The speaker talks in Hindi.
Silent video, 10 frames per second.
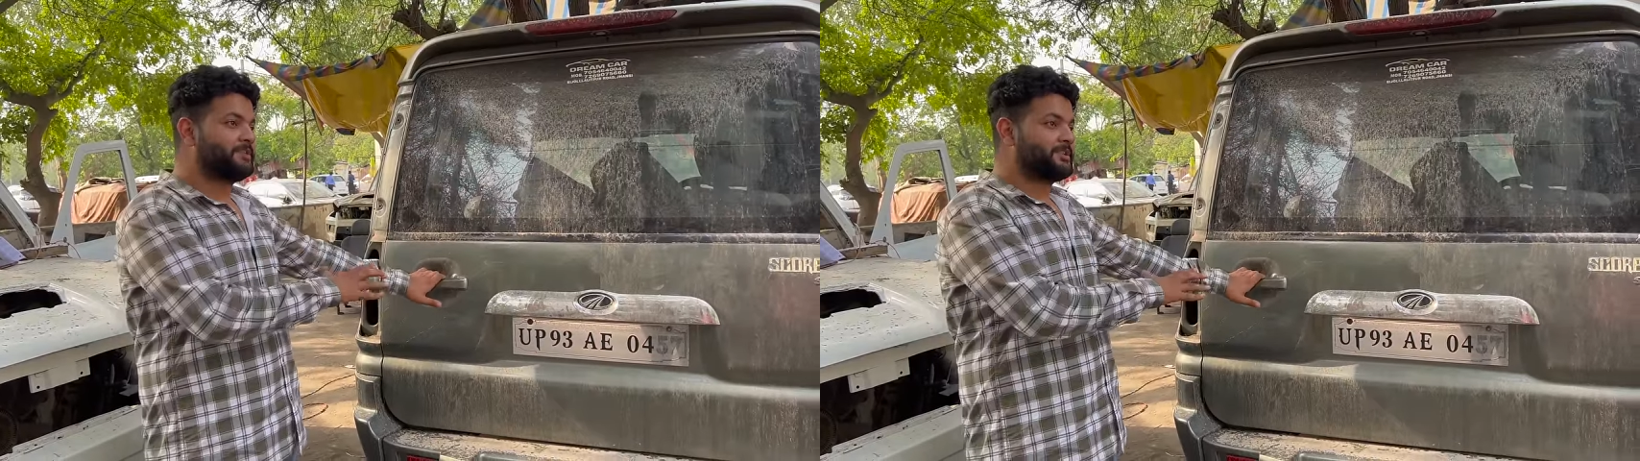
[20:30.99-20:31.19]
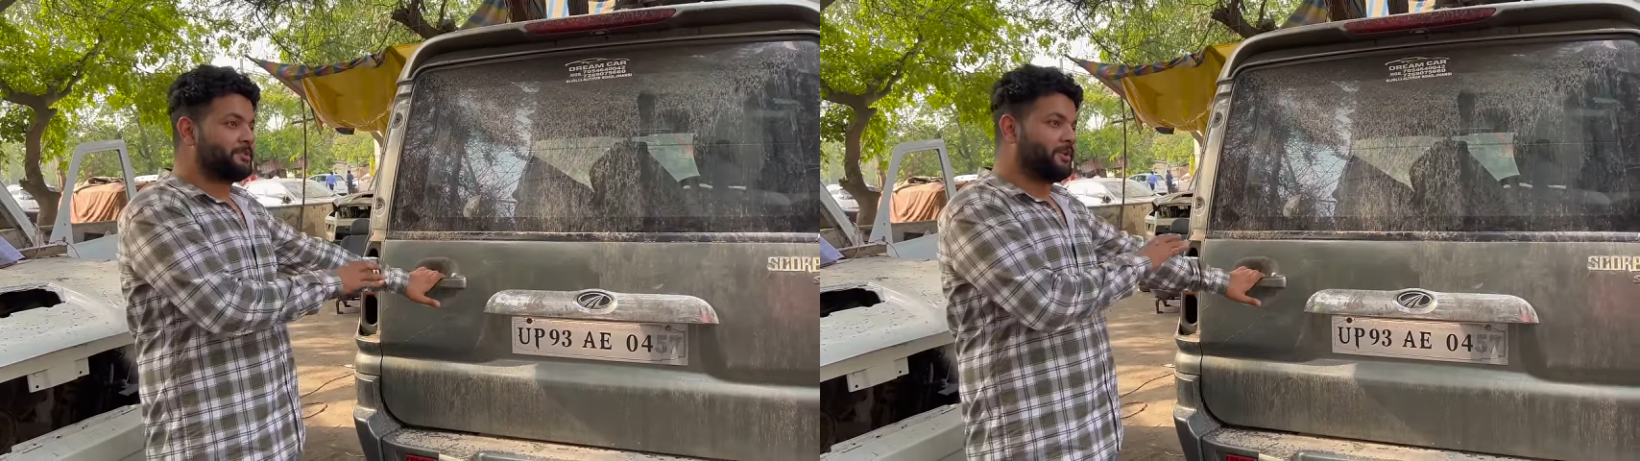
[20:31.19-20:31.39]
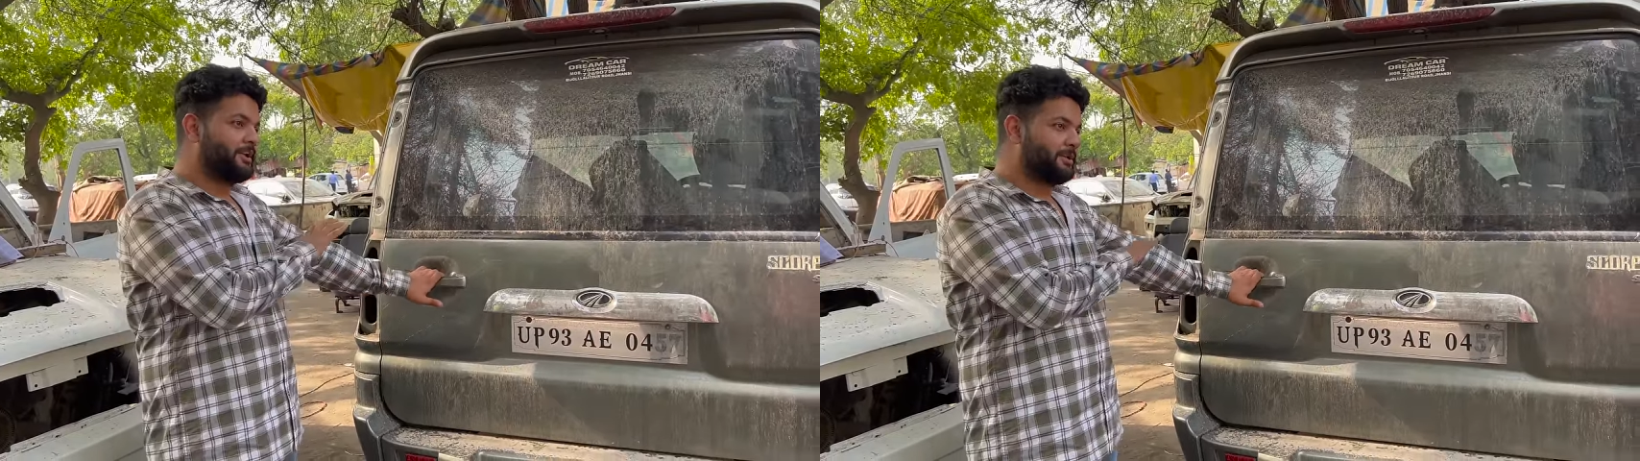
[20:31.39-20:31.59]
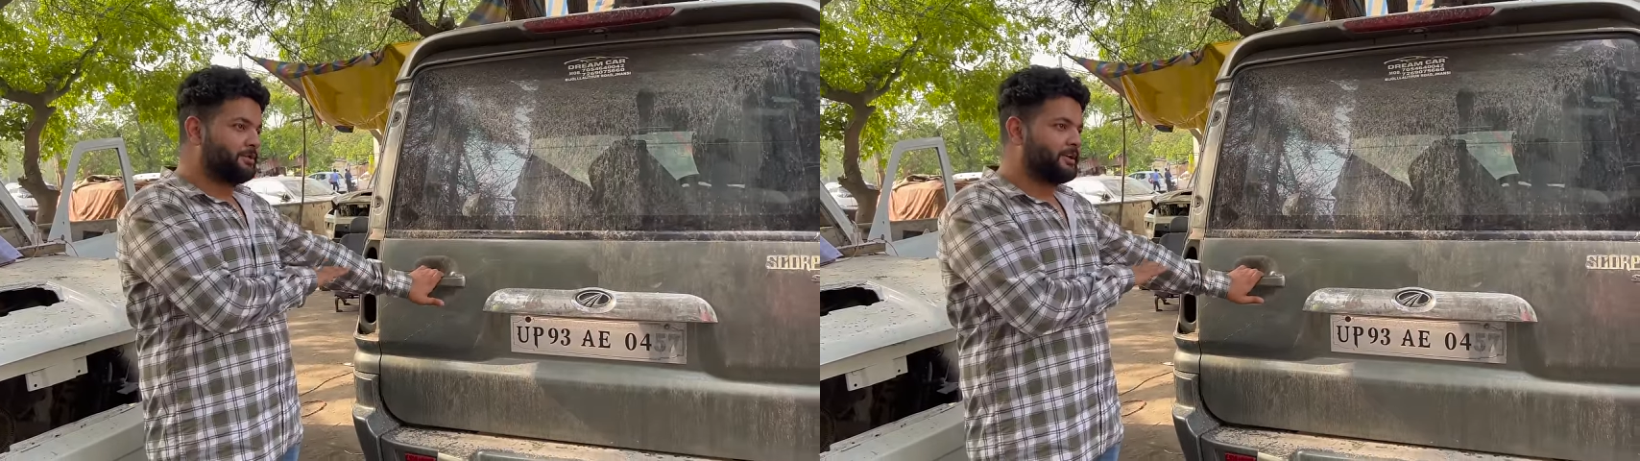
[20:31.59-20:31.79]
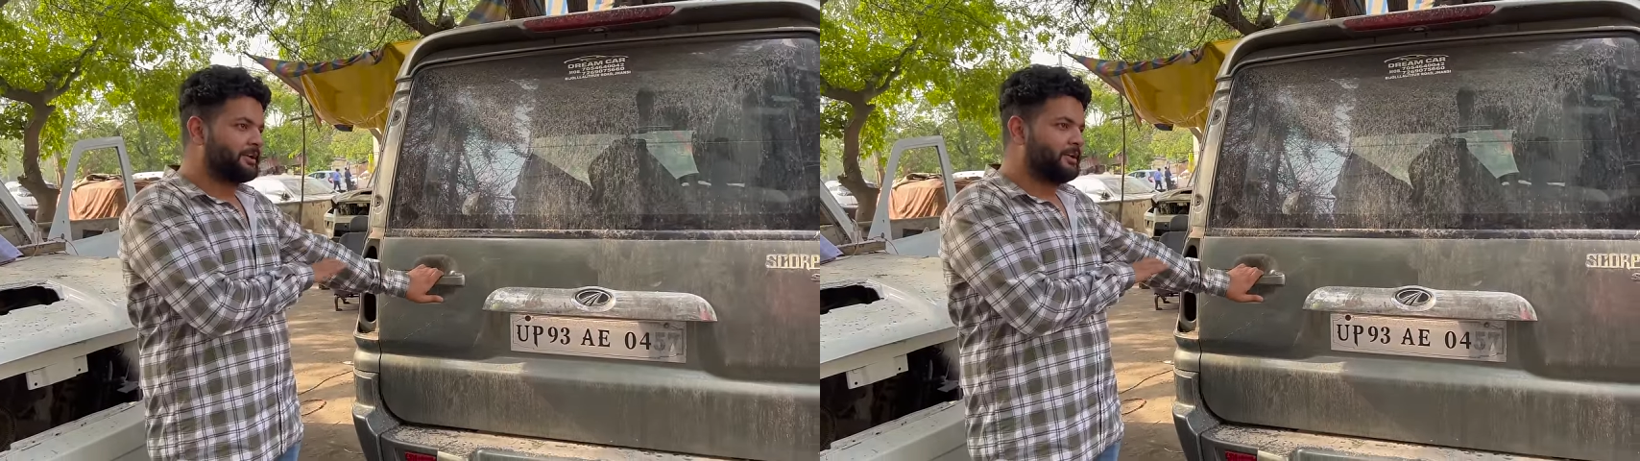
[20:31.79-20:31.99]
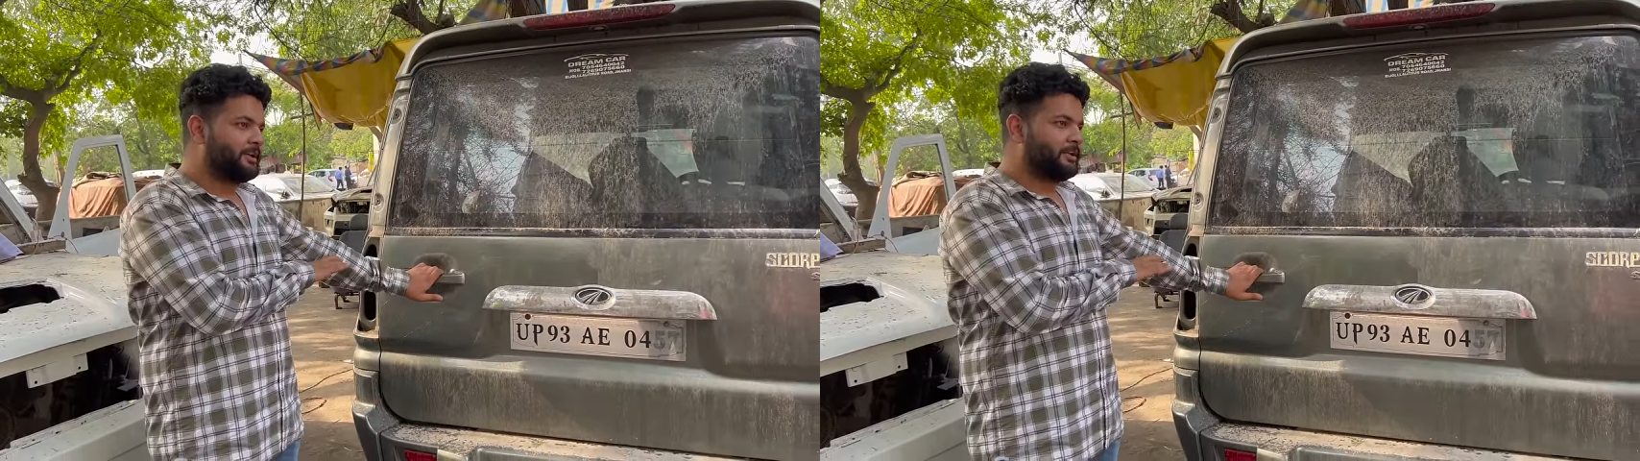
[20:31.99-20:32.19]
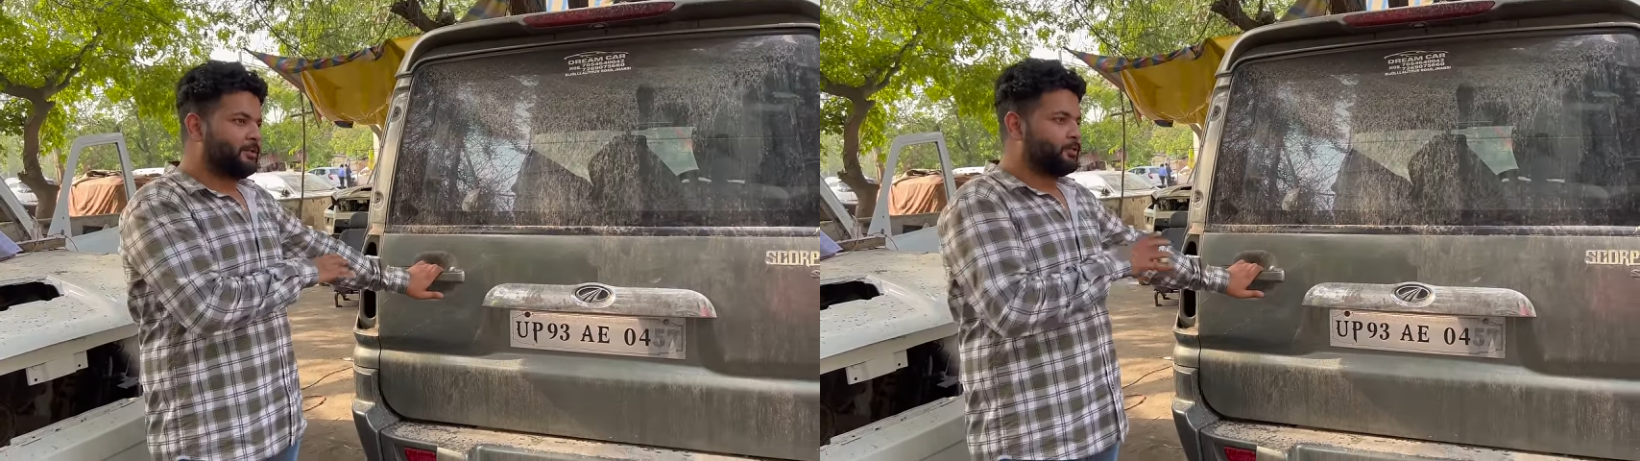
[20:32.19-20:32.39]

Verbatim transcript: इंजन ऑलरेडी होता है हाँ।